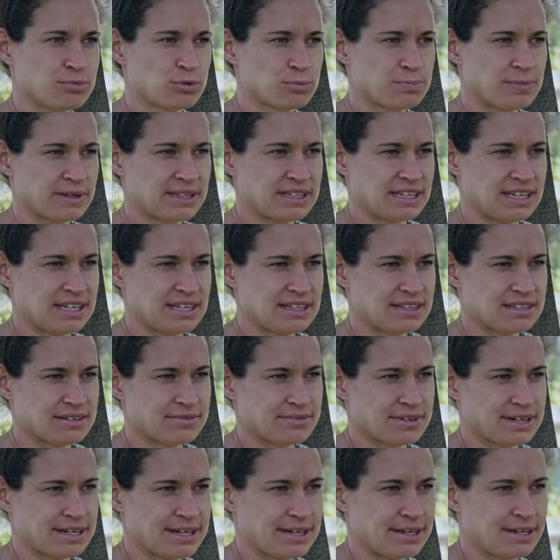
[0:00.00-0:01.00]
Pubertät,
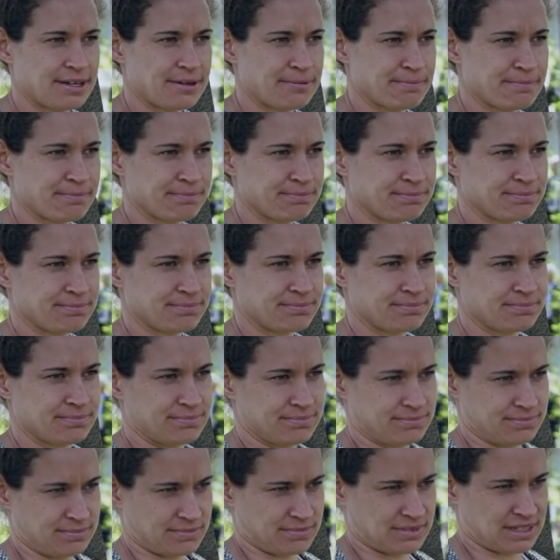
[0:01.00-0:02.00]
da war ich
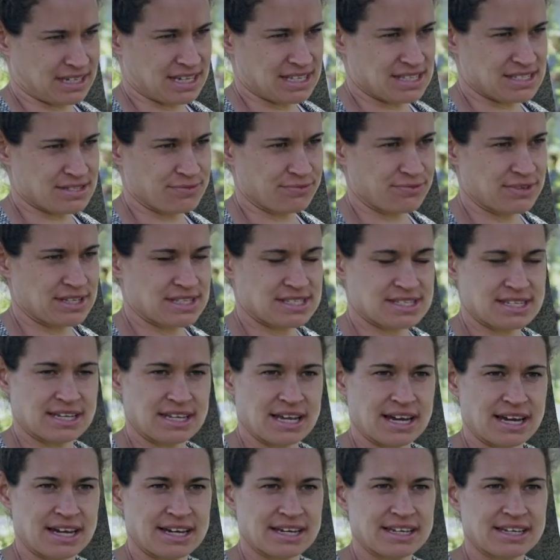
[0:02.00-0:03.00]
13, 14
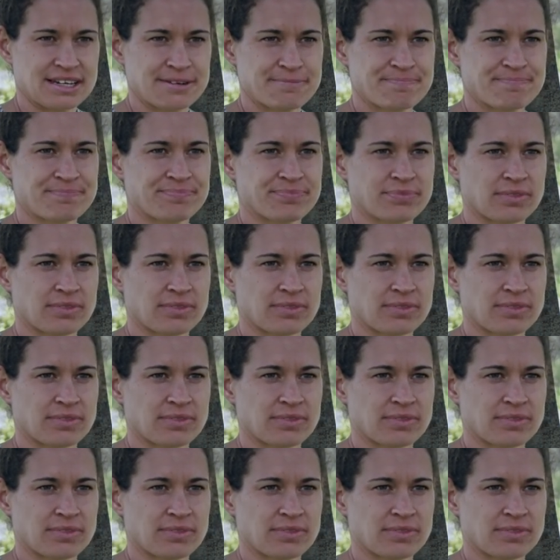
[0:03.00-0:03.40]
Jahre.